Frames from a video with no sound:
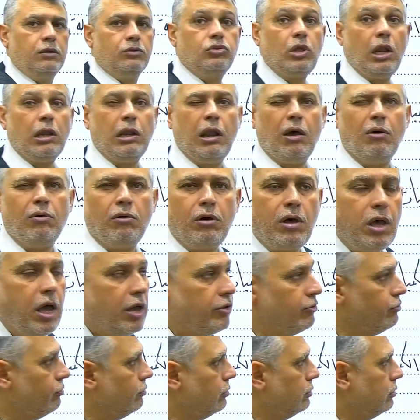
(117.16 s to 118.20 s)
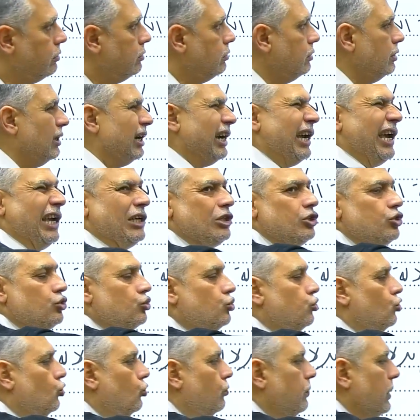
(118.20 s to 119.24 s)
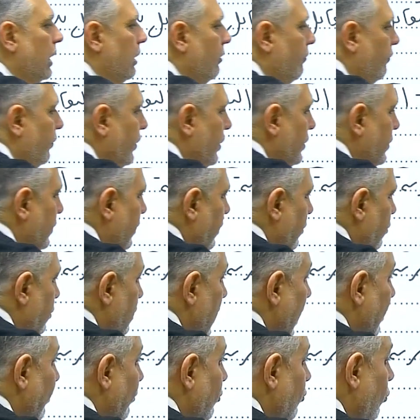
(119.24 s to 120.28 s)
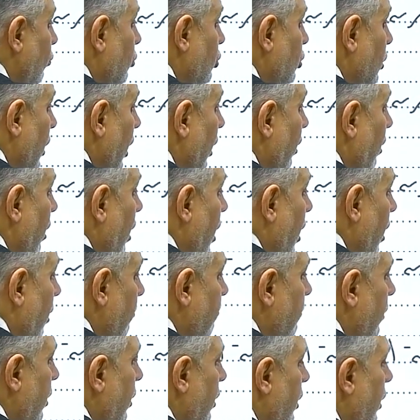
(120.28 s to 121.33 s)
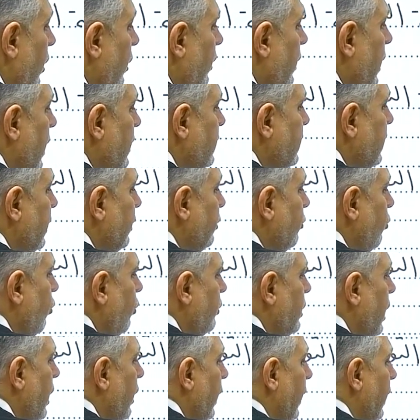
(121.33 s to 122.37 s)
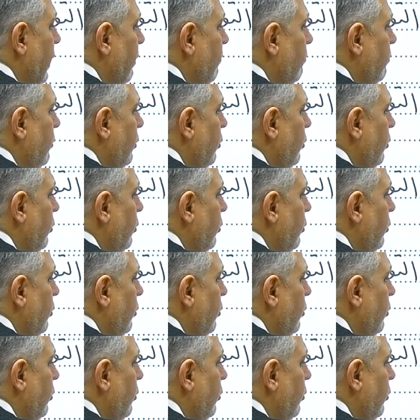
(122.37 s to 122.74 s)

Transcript: طلعوا قانون غشوه من الفيزياء استاذ غش حرام يا سيدي هون العلم